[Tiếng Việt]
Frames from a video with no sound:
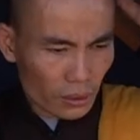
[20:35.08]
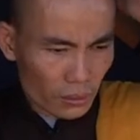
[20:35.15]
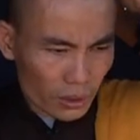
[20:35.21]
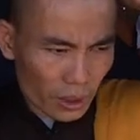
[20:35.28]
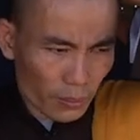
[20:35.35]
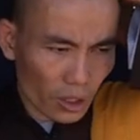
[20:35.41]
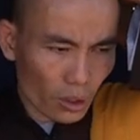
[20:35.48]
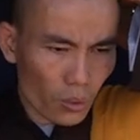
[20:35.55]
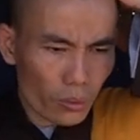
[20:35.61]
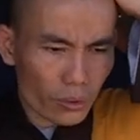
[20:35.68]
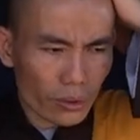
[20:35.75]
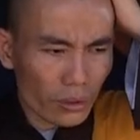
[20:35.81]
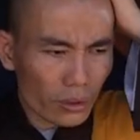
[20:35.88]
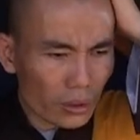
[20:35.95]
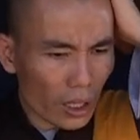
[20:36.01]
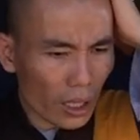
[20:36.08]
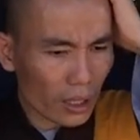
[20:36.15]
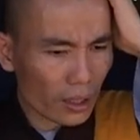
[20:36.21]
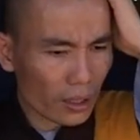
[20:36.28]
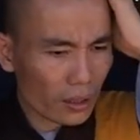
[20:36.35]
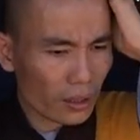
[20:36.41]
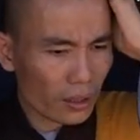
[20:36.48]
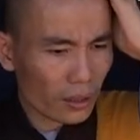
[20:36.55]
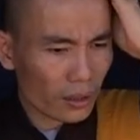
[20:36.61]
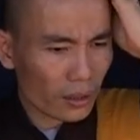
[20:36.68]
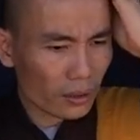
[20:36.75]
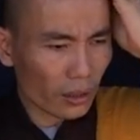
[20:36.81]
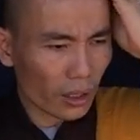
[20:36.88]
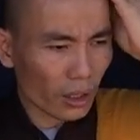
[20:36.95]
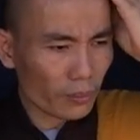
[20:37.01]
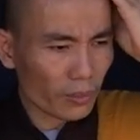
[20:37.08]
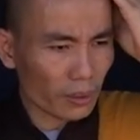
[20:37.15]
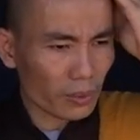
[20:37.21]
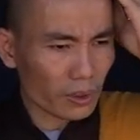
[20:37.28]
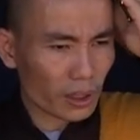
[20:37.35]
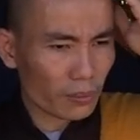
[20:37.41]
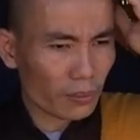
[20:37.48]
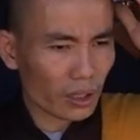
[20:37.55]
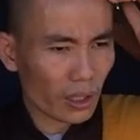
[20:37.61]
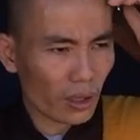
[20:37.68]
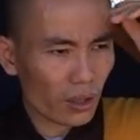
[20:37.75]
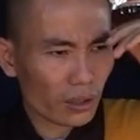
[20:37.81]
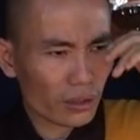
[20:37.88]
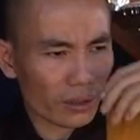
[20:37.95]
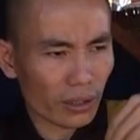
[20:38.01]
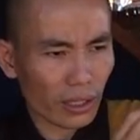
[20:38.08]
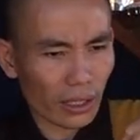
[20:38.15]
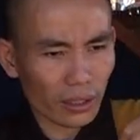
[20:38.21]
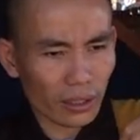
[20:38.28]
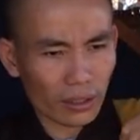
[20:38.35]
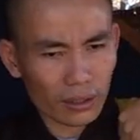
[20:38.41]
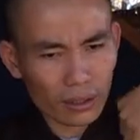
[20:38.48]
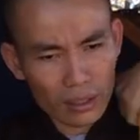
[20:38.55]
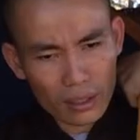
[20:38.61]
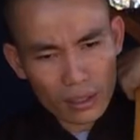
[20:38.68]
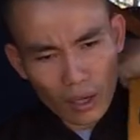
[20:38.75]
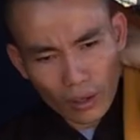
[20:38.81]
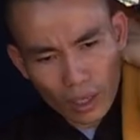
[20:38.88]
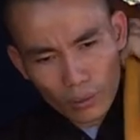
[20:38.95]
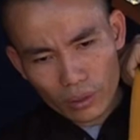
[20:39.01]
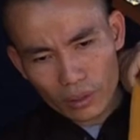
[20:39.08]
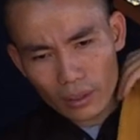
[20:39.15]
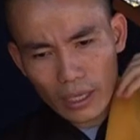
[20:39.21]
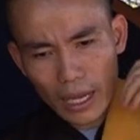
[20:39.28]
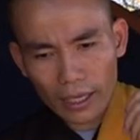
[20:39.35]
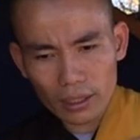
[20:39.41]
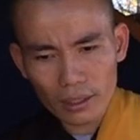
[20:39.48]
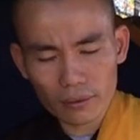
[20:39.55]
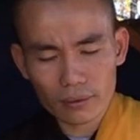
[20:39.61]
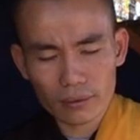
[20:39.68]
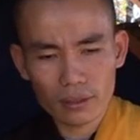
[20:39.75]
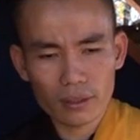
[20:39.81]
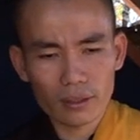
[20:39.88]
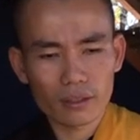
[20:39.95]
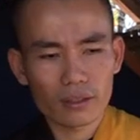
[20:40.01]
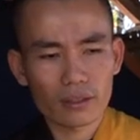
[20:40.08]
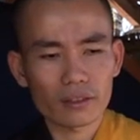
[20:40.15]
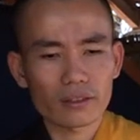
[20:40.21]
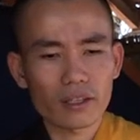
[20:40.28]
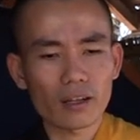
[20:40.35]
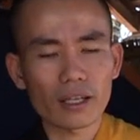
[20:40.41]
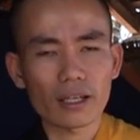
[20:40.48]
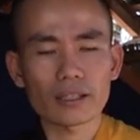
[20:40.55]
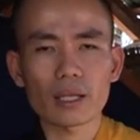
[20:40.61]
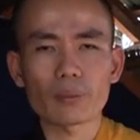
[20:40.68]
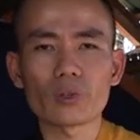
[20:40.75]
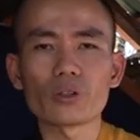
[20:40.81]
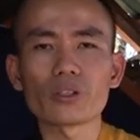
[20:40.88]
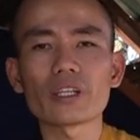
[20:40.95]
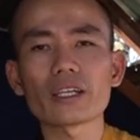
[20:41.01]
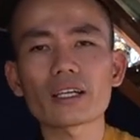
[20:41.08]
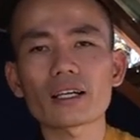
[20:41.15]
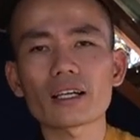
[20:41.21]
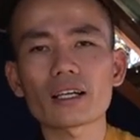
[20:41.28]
sao mình ngu dữ ta tiền của mình mình sao mình cho người này họ đâu có xứng đáng đâu đó là cái tâm hối tiếc